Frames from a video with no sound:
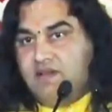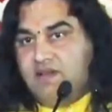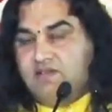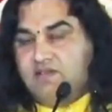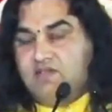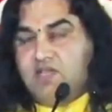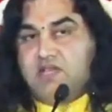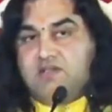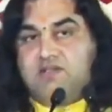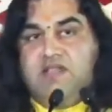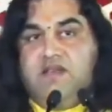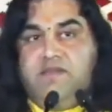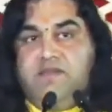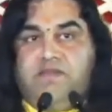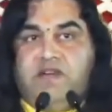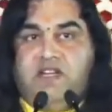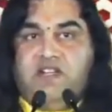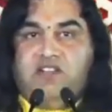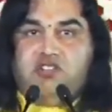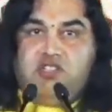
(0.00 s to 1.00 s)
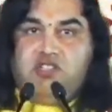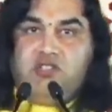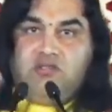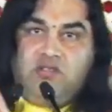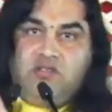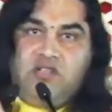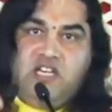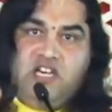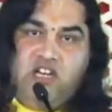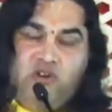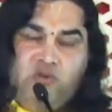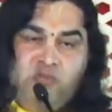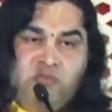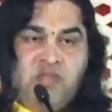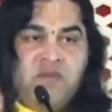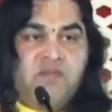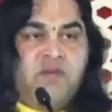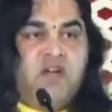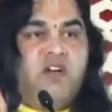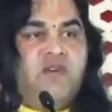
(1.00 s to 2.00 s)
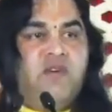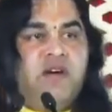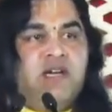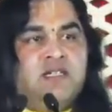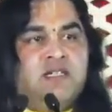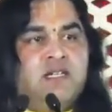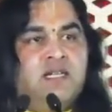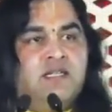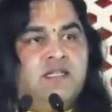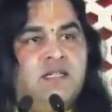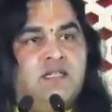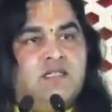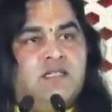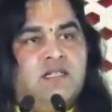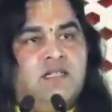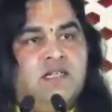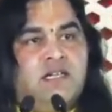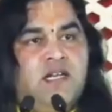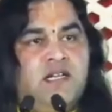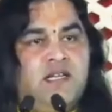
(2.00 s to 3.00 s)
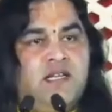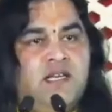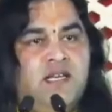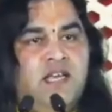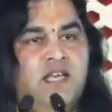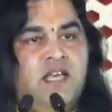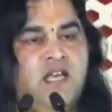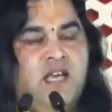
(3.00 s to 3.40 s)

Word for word: जैसे परीक्षित गर्भ में भगवान का दर्शन करके